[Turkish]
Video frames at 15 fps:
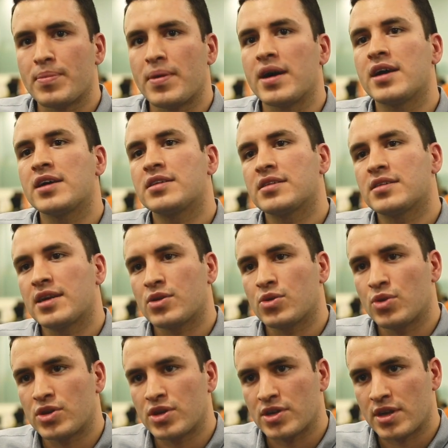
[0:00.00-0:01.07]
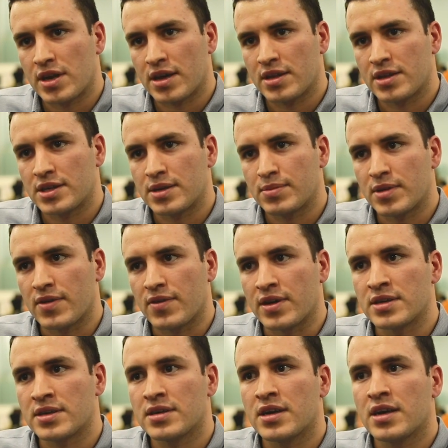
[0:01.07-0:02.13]
da bankacılık sektöründe çalışan arkadaşlarım da
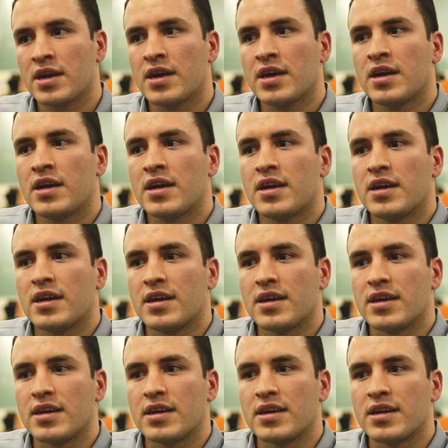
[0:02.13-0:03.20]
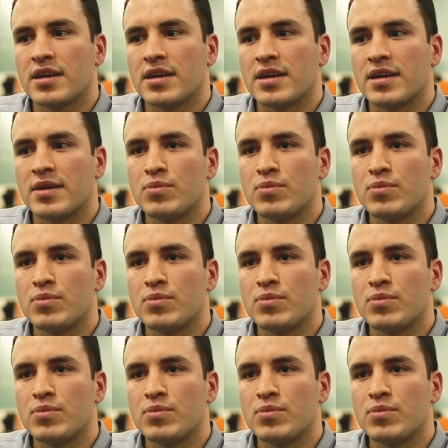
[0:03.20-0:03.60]
var. Ee,